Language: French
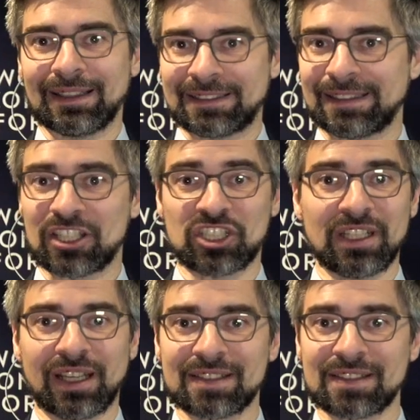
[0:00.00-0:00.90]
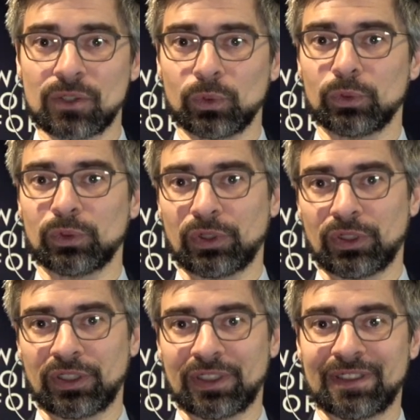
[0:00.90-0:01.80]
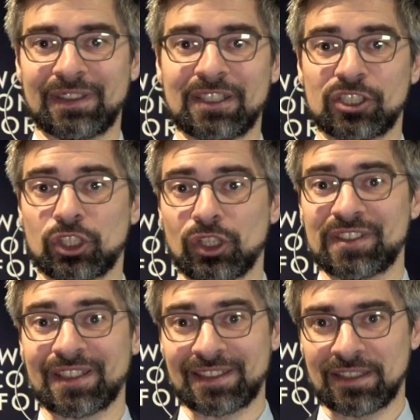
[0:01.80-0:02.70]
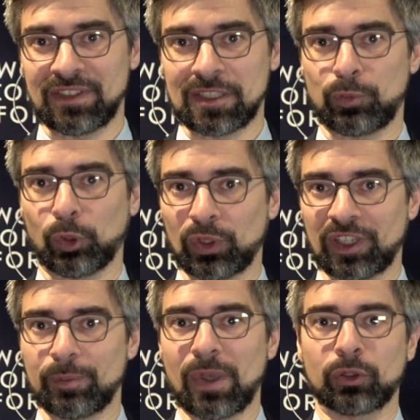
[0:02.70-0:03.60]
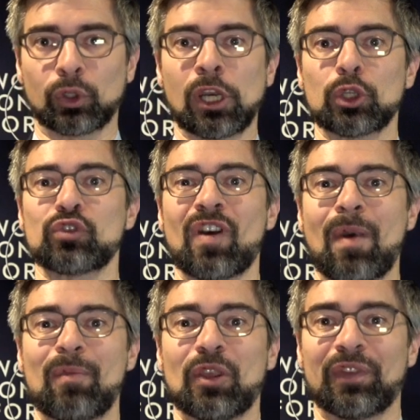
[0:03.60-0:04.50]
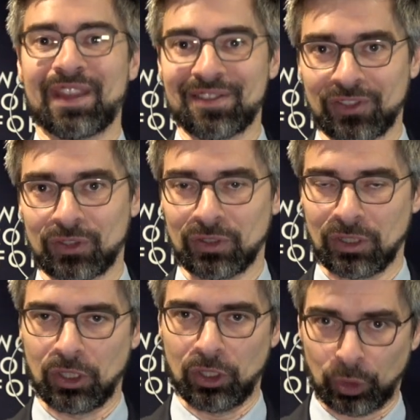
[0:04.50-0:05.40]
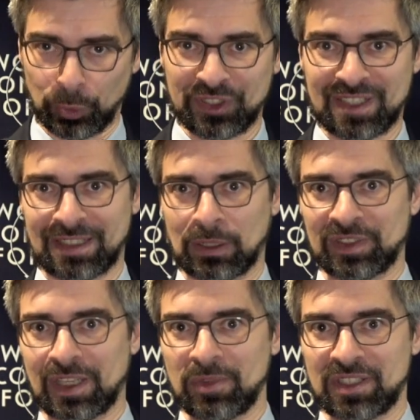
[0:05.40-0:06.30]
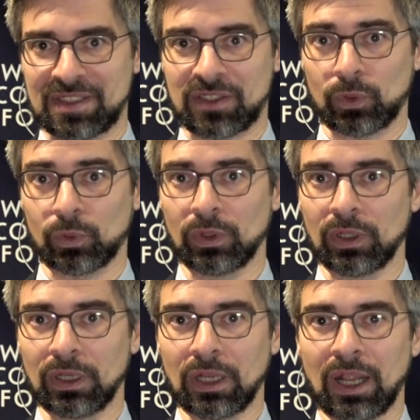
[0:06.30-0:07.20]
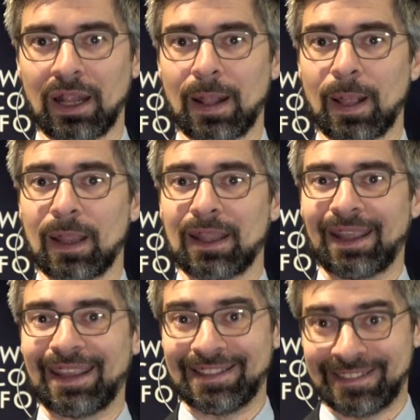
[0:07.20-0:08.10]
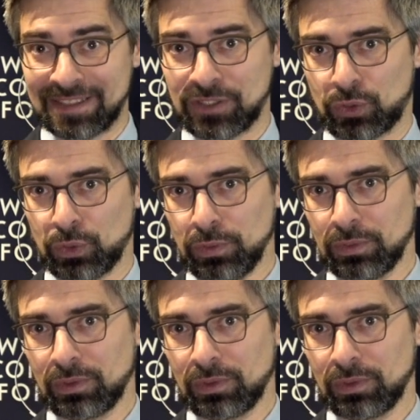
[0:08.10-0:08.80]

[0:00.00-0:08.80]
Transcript: Si la génération des jeunes activistes pour le climat que Klaus Schwab a mis en avant lors de cette 50e édition est déçue,